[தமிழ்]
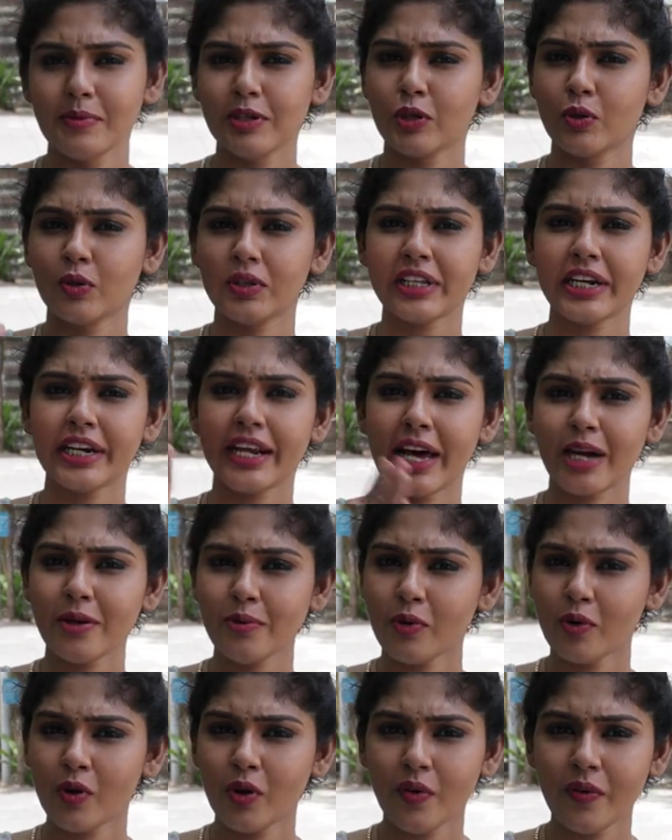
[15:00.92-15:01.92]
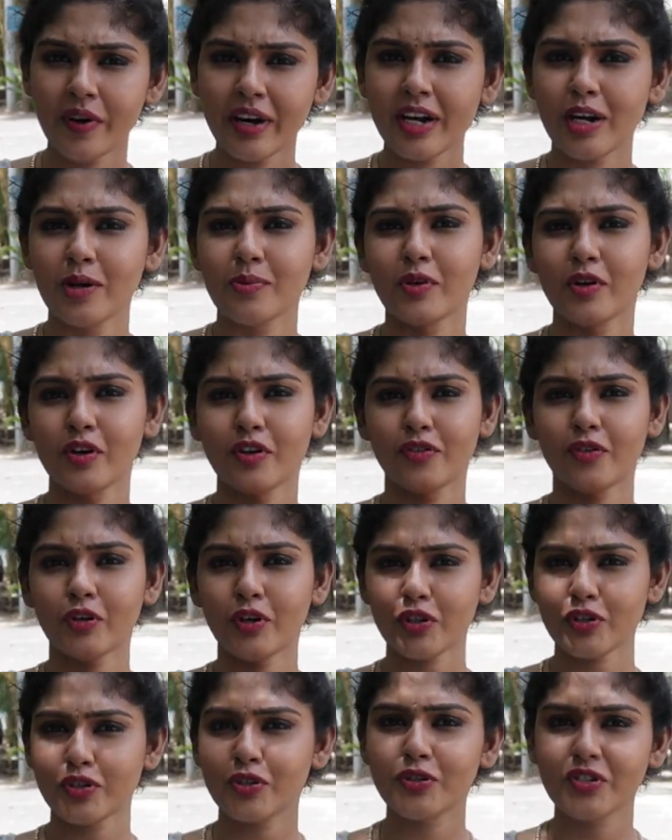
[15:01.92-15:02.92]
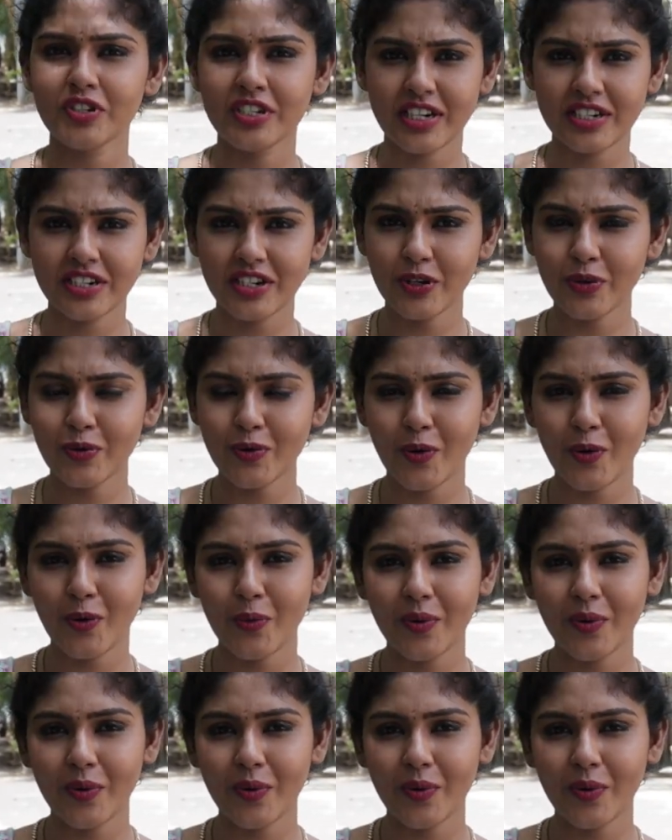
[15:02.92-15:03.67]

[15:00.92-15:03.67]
நம்மளுக்கு கொடுத்த டைமும் ஓவர் நம்மளோட ஃபோட்டோ ஷூட் செஷனும்